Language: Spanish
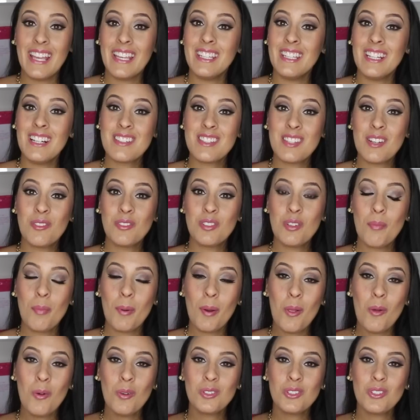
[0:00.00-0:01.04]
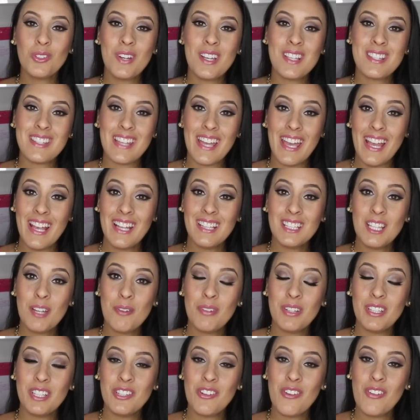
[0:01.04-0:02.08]
Y el segundo producto es este
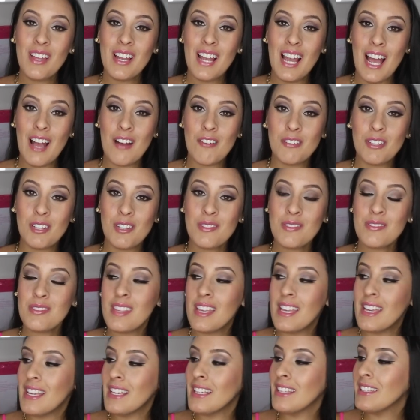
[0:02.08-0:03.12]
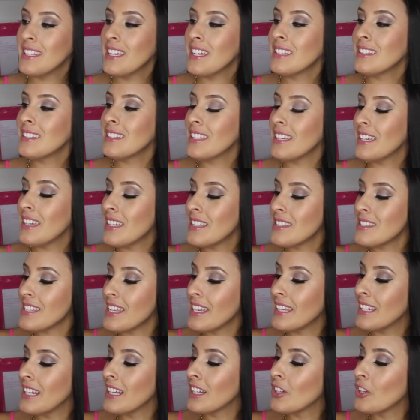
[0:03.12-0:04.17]
brillo de labios y este es
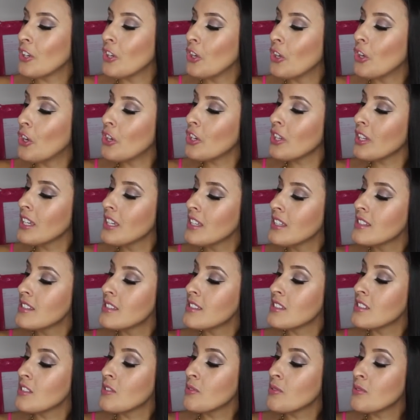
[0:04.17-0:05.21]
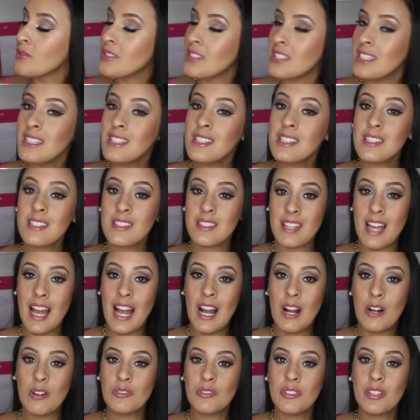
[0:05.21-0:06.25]
en el color Seducing
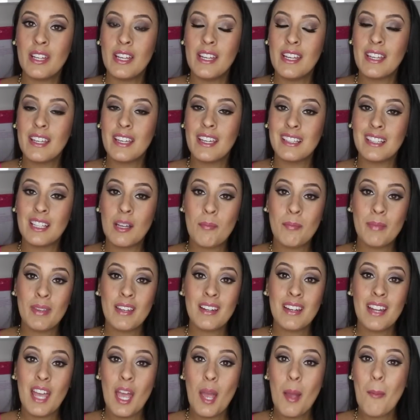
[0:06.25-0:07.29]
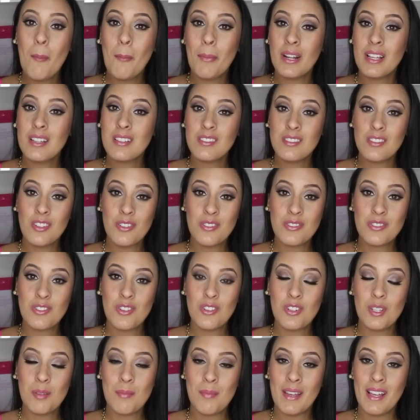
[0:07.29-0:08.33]
Sound que también es
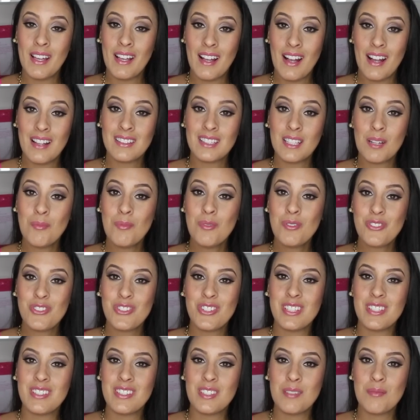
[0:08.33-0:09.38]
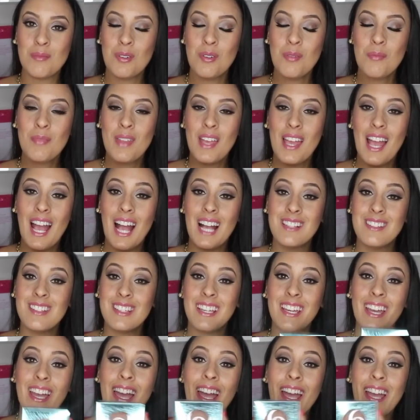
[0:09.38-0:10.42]
precioso y me encanta muchísimo.
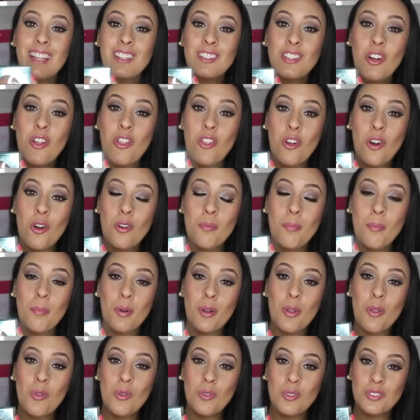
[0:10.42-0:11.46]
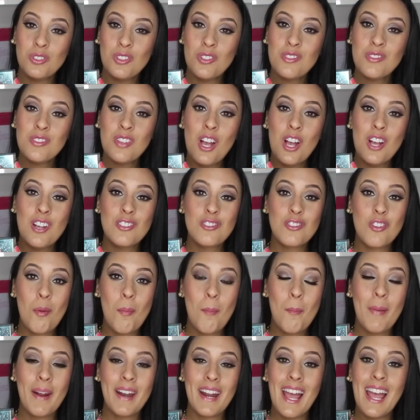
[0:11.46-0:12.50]
Así que estos dos productos
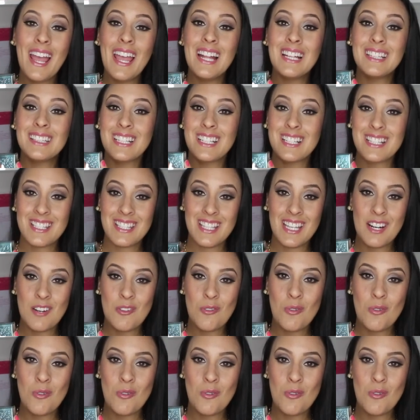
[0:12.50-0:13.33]
son para el tercer